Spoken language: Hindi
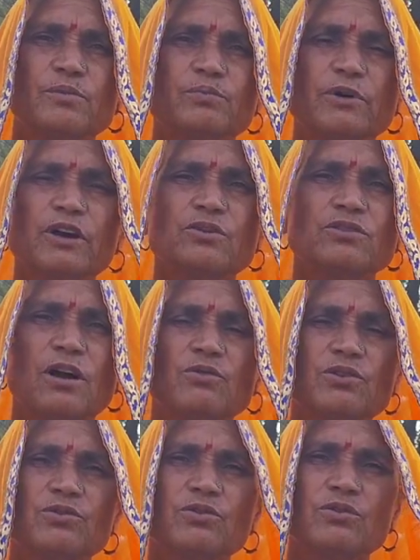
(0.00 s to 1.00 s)
पहलो
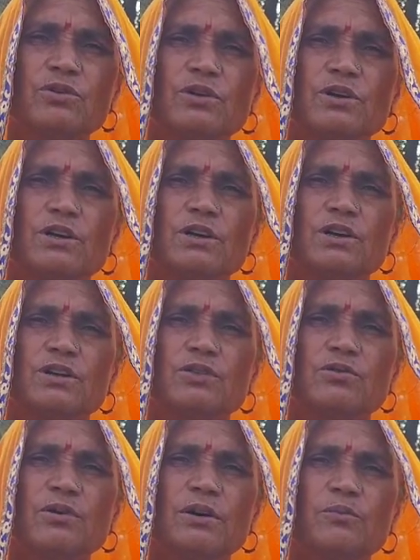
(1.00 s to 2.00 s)
सावण छो
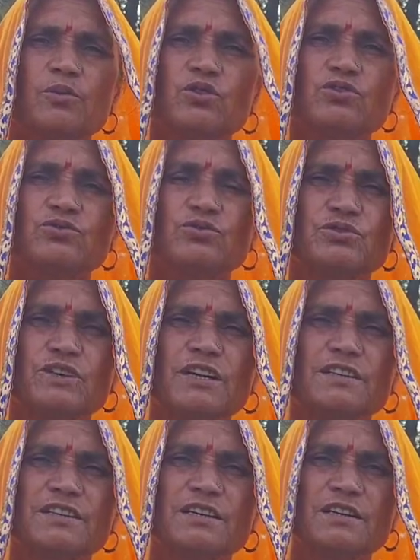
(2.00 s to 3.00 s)
तो वह बहुत
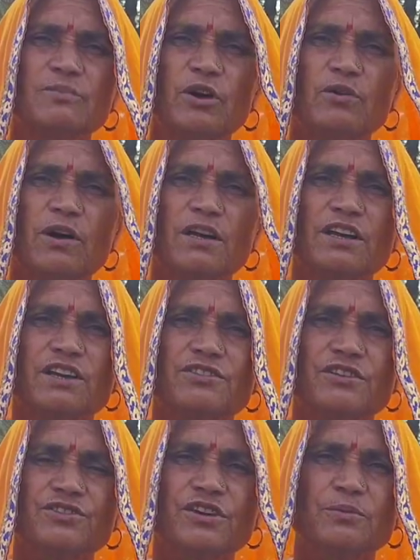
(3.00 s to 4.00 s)
सुशील सी भगवान
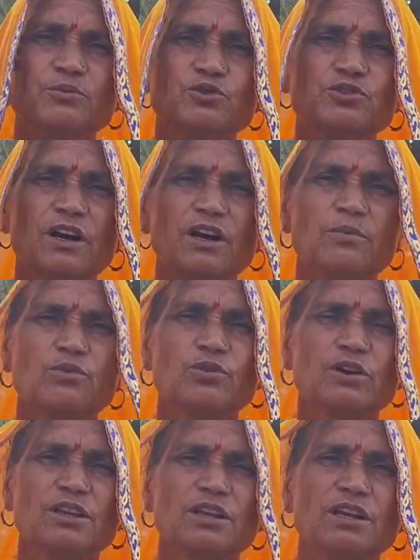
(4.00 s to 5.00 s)
कृष्ण जी की पूजा करबो
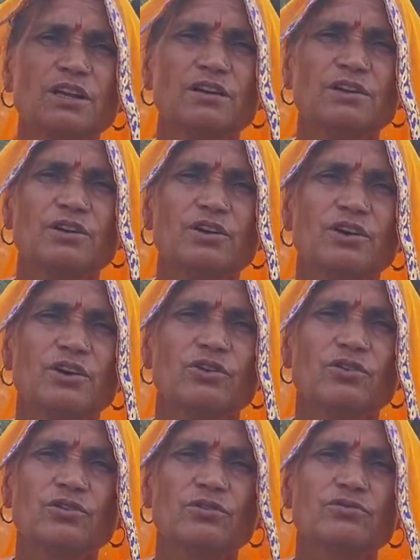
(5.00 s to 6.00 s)
करती
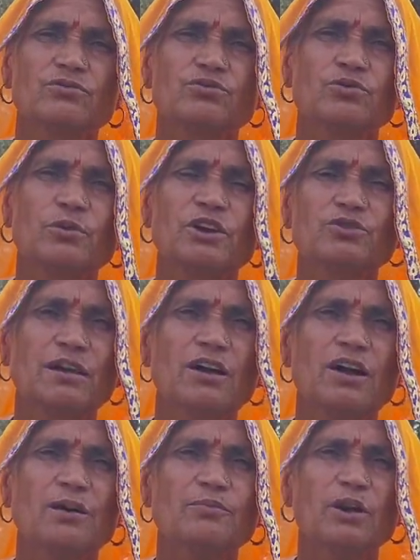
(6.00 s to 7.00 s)
और सुबह
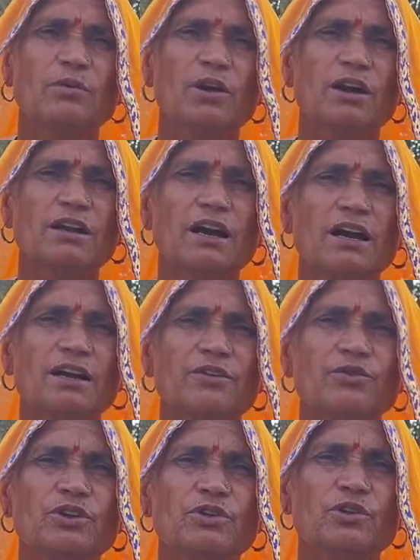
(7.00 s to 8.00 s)
काम करवा के लाग रही
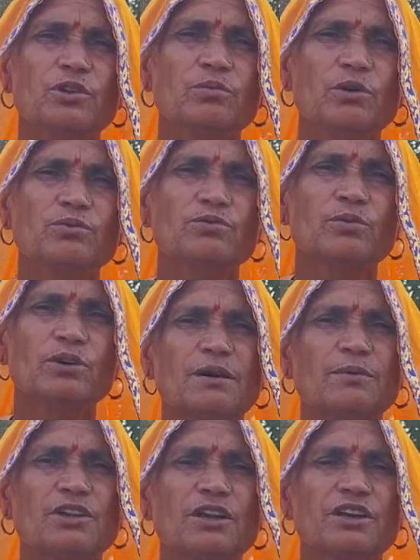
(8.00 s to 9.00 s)
कि दोनों बहू
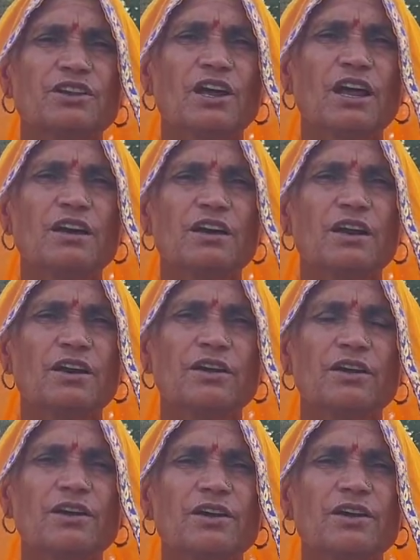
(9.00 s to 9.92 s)
रक्षाबंधन की तैयारी कर रही